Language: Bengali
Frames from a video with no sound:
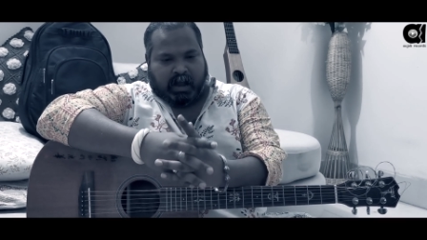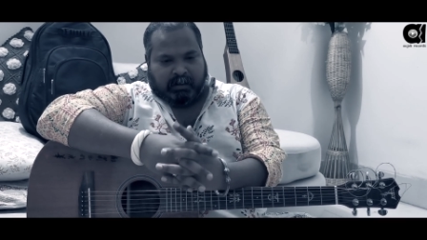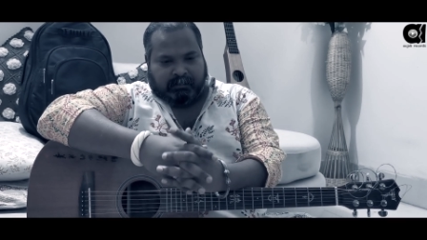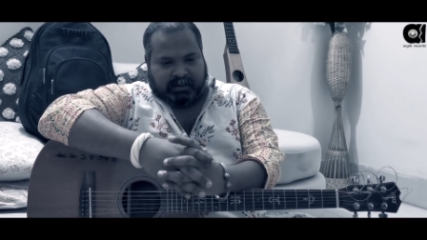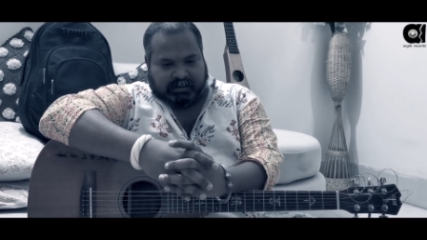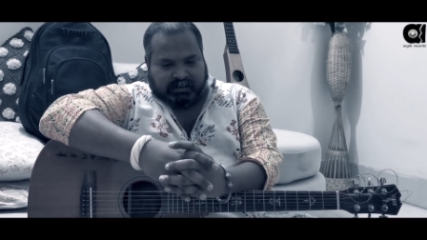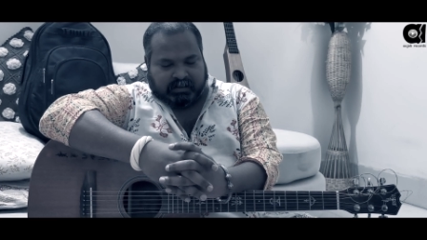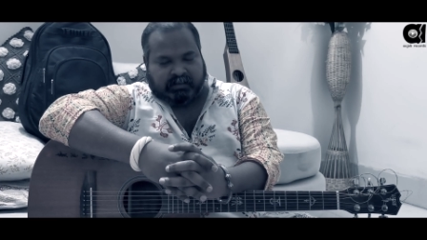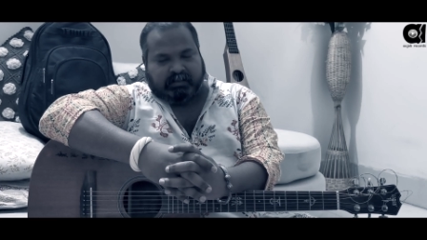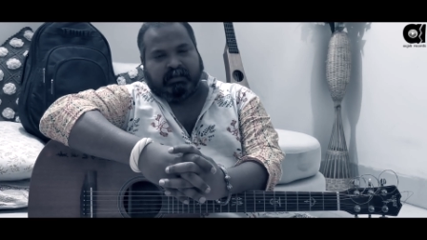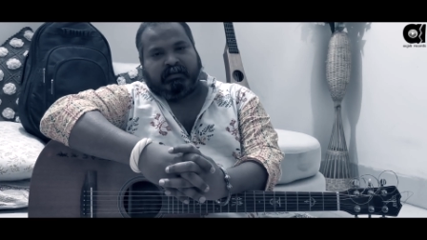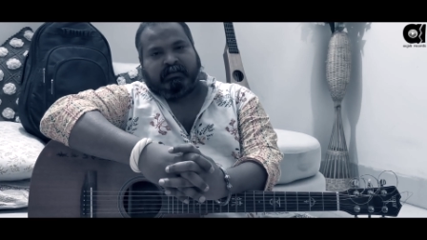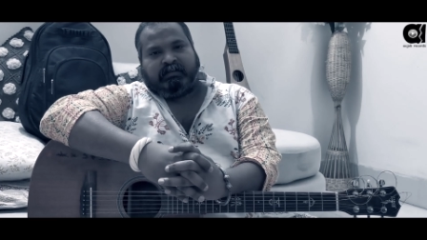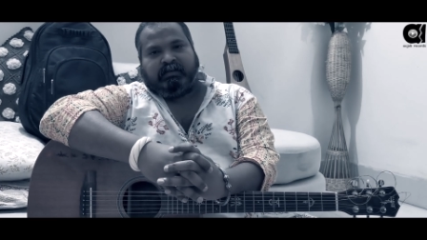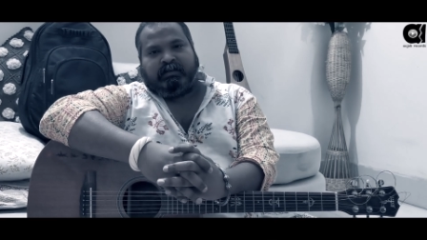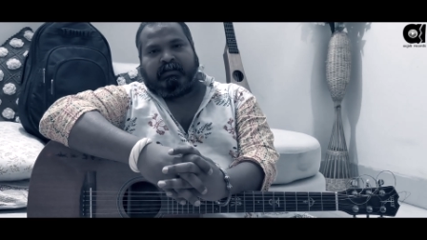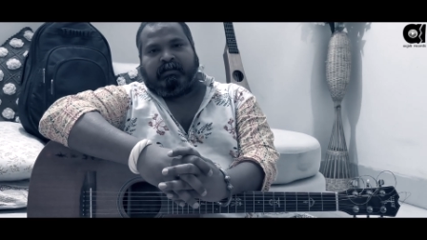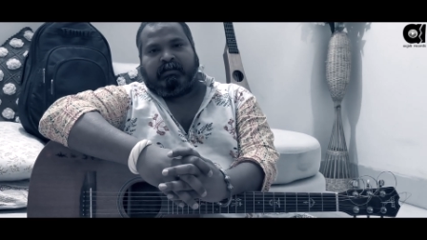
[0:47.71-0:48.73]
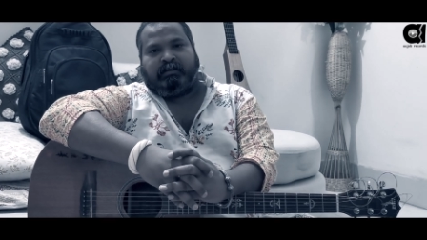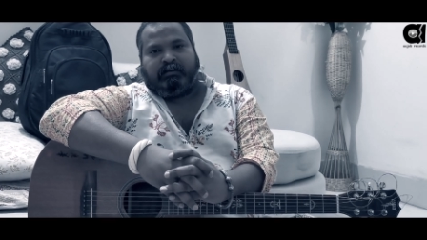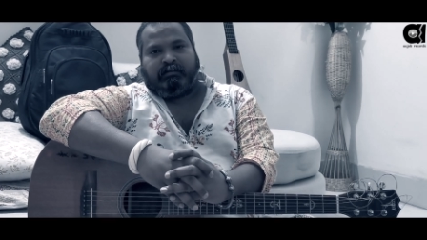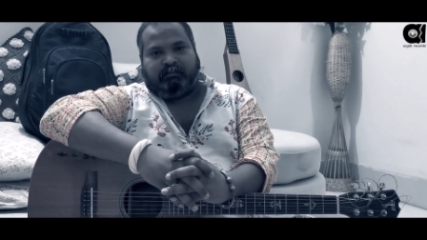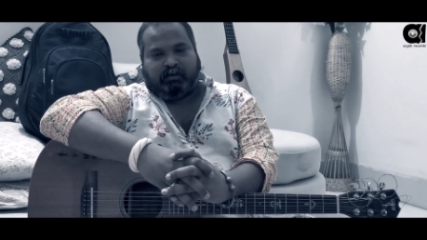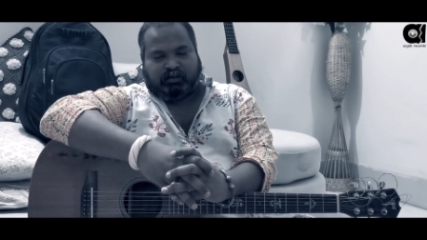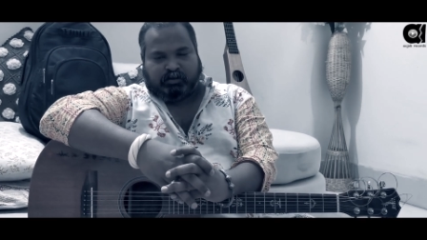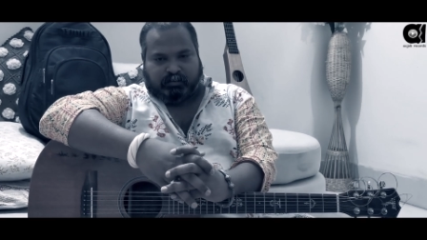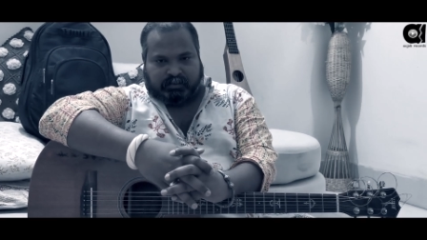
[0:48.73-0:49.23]
আমাদের দেশের
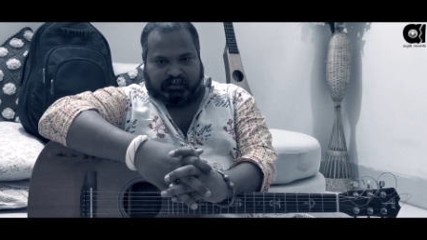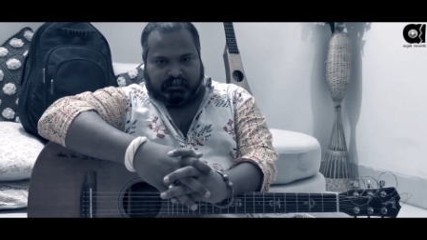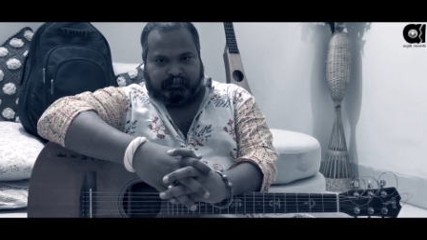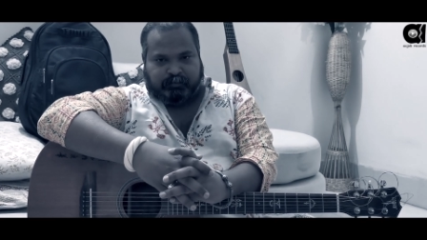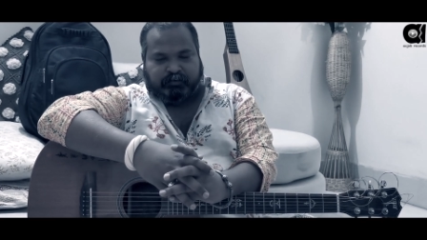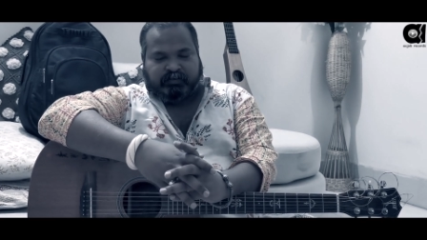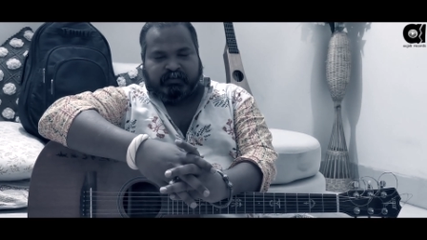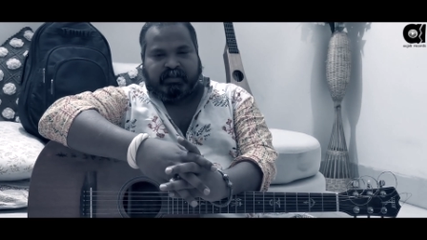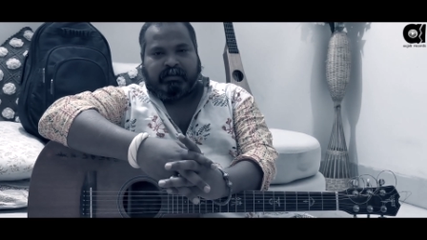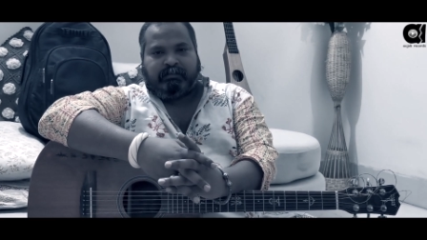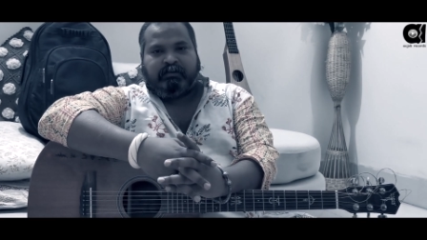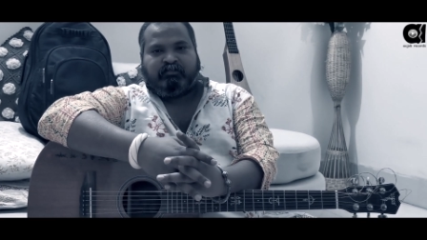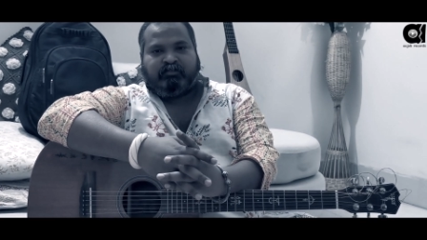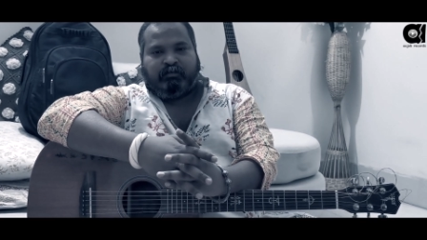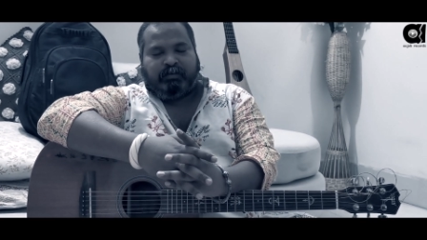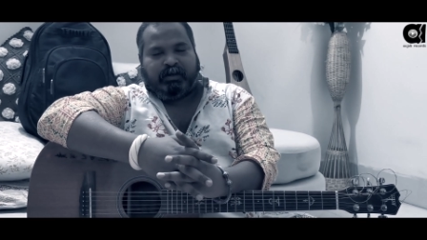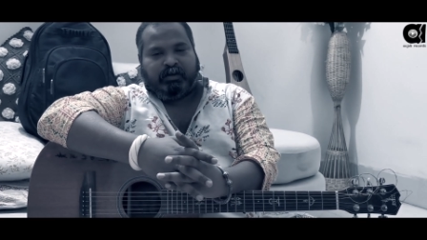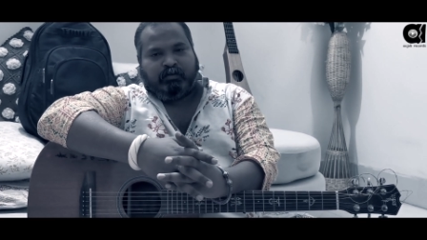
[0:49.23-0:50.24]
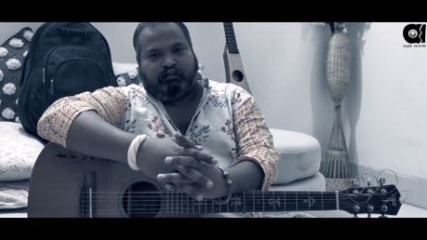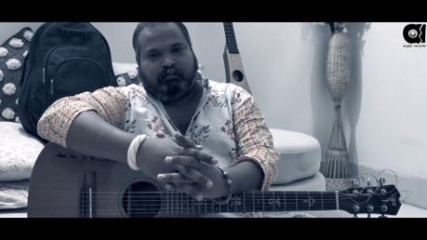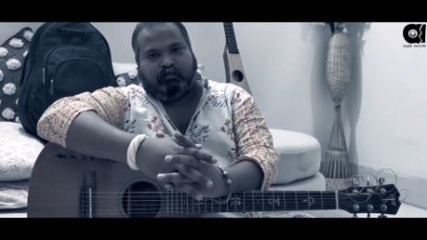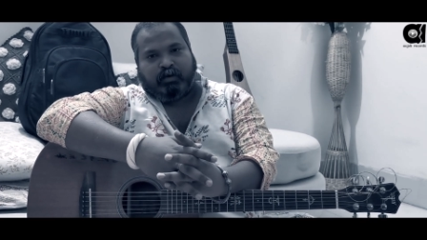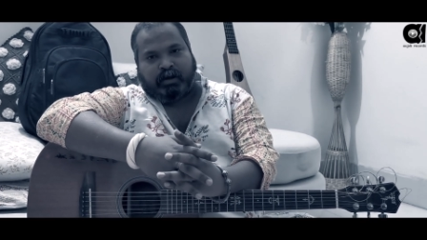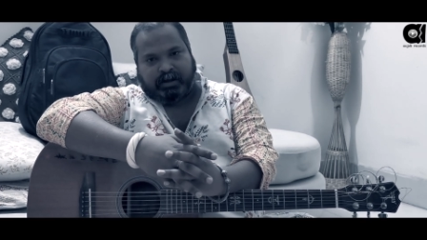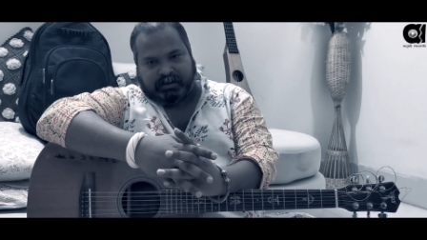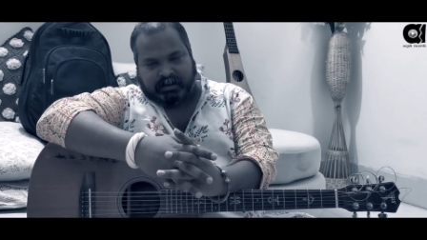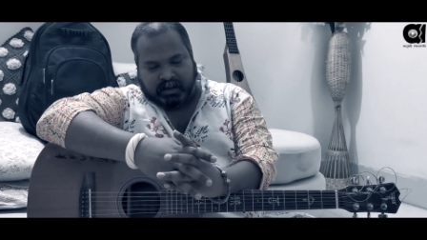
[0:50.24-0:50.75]
বর্তমান যে পরিস্থিতিতে আমরা সবাই হোম
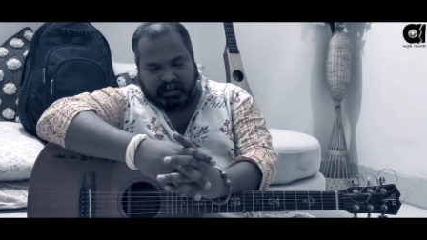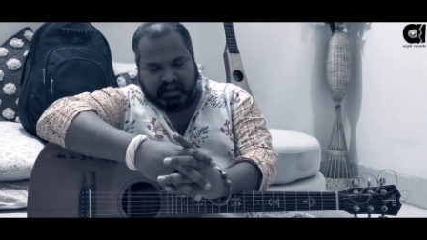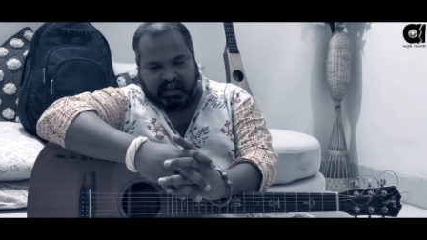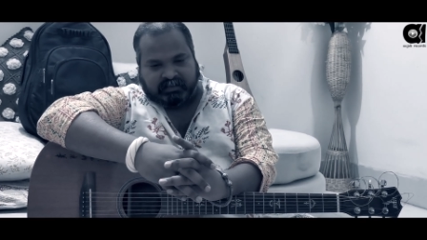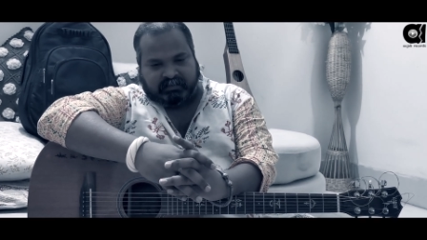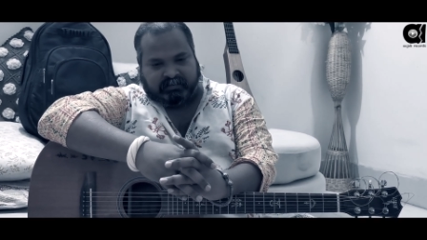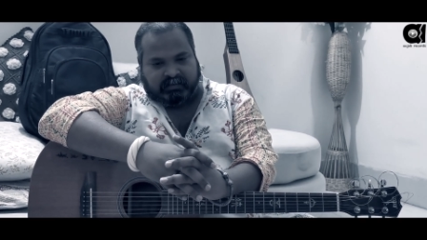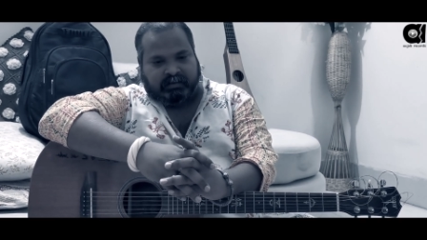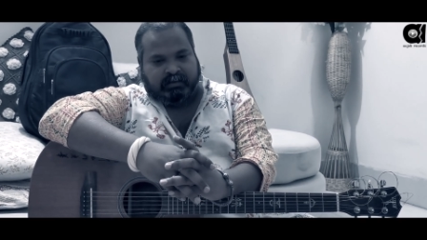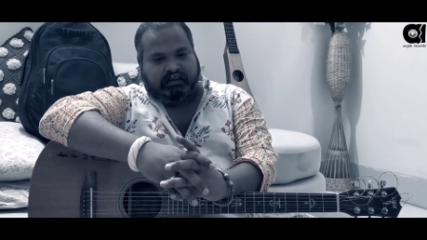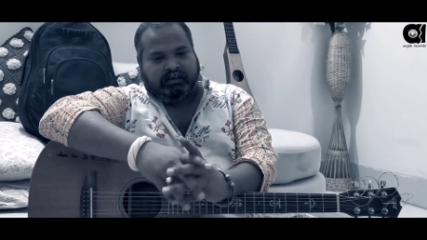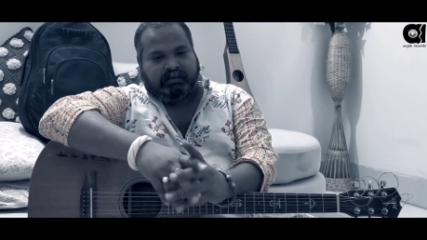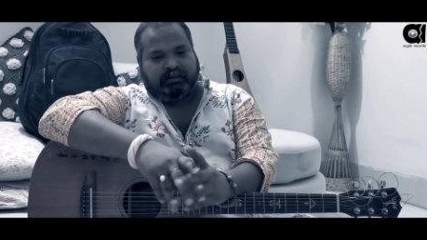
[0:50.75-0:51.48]
কোয়ারেন্টাইনে আছি